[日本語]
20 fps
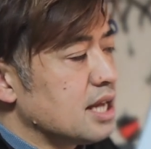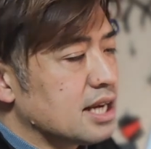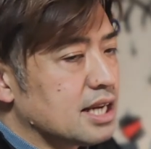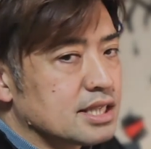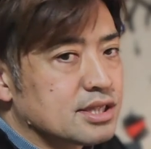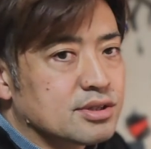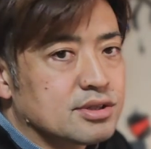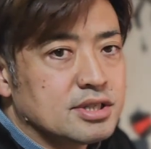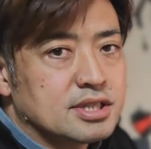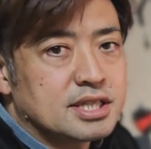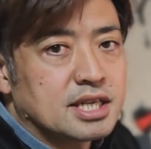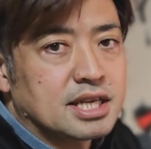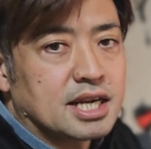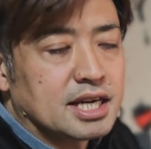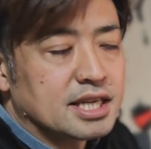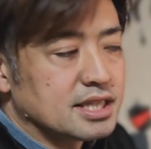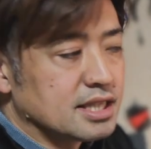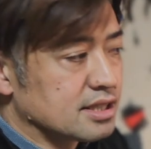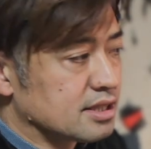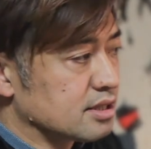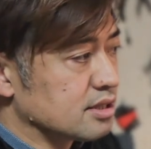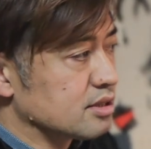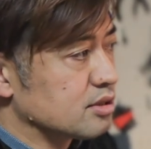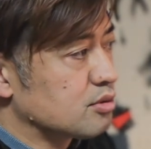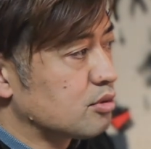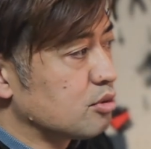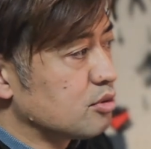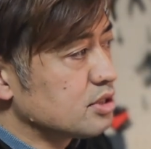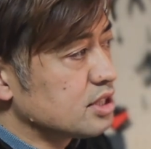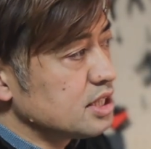が付いてないんです。
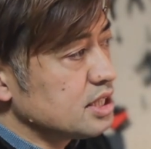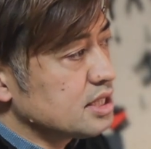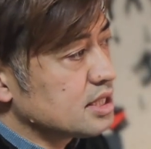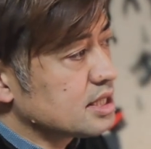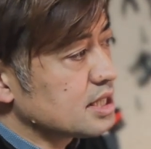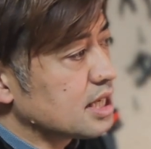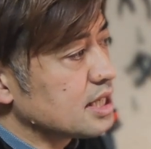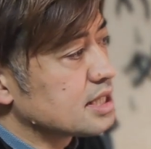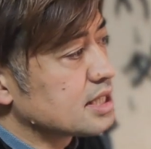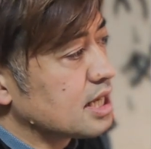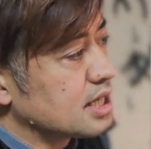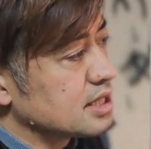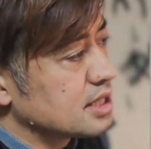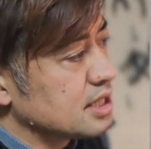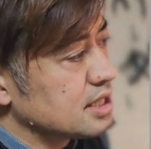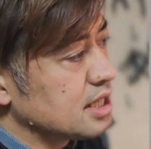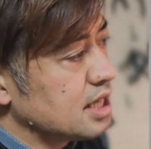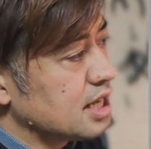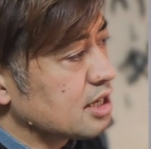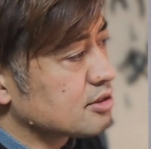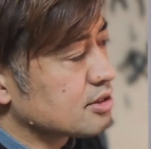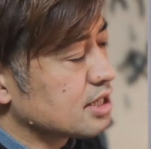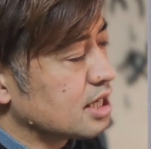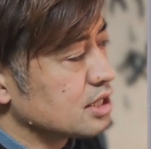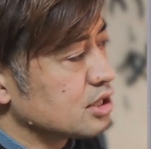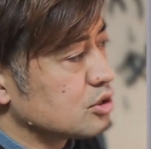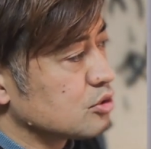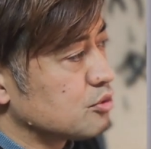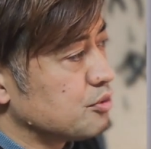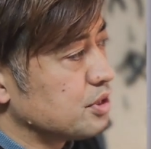この小さい
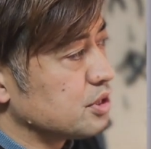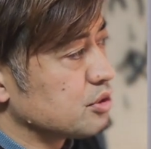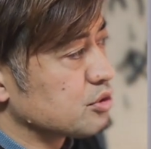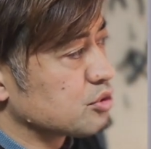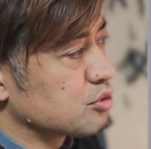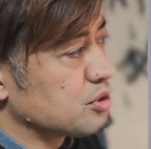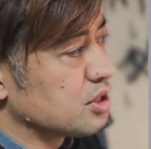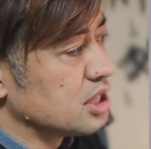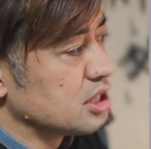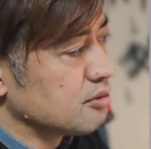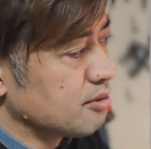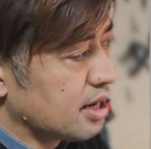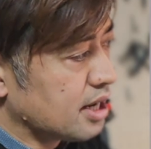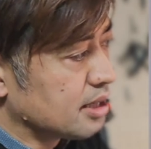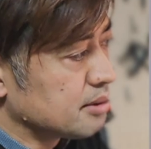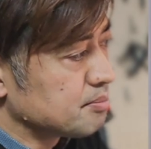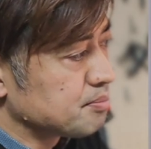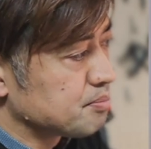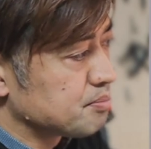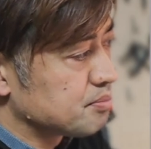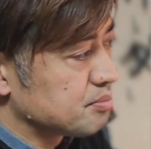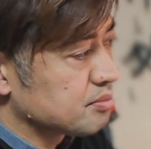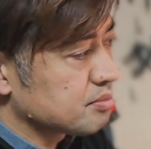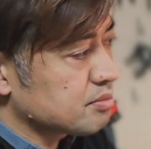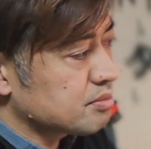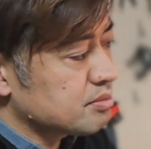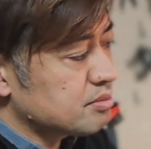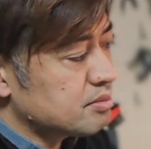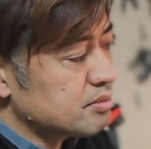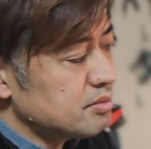3735円の商品には、
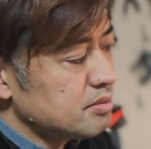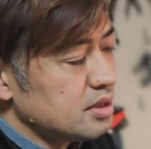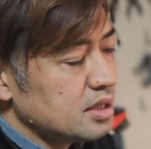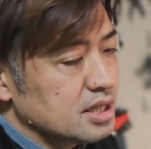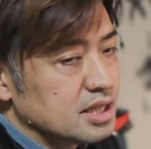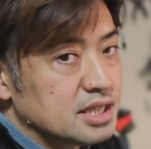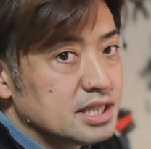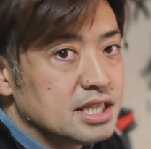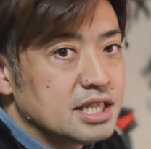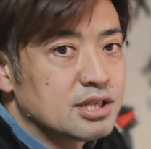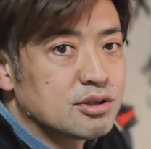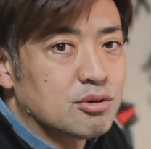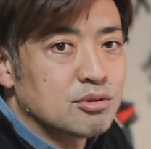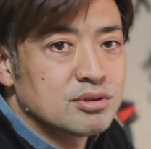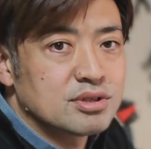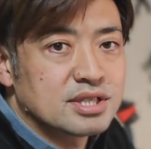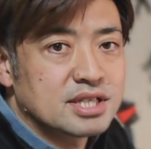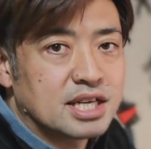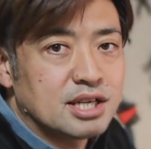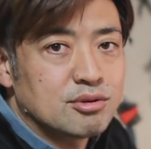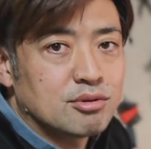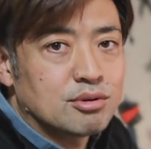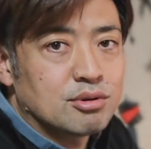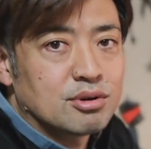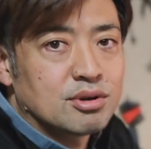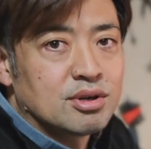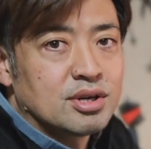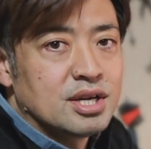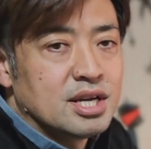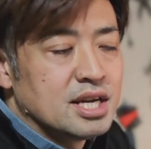シリコン製の
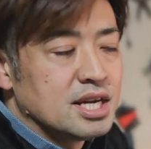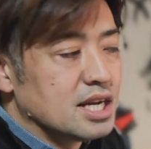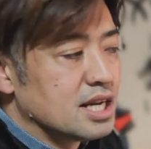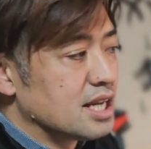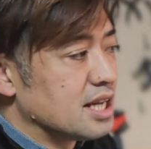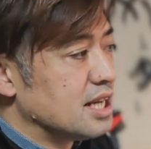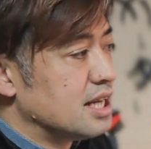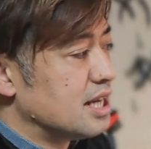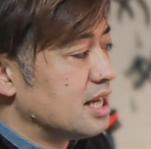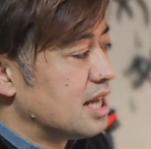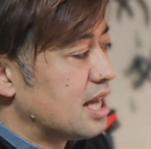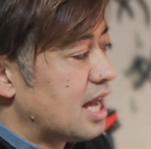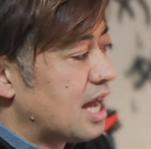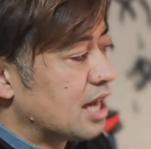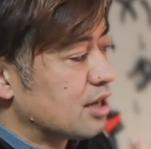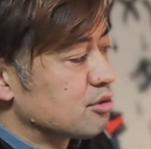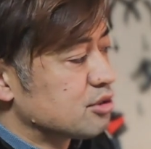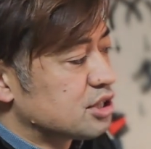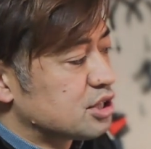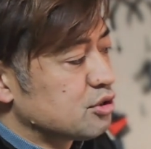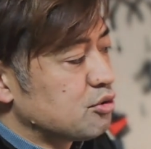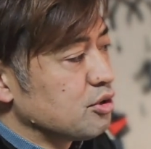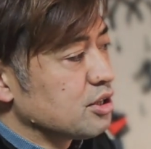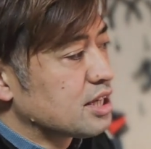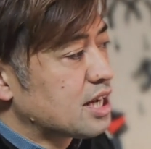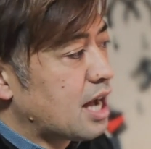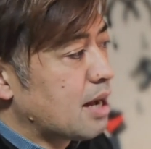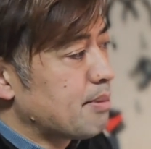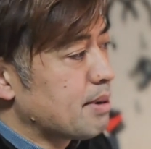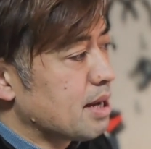あの白い
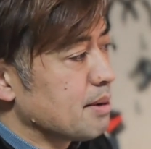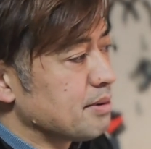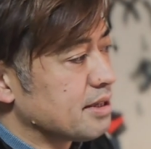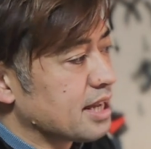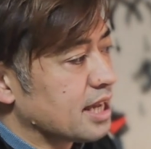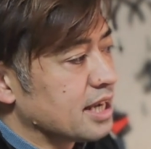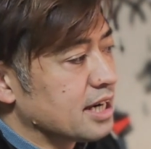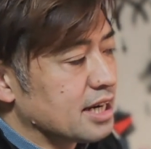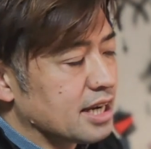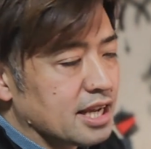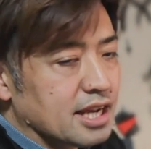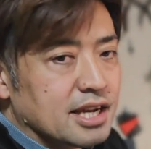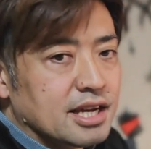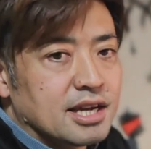カバーみたいなね、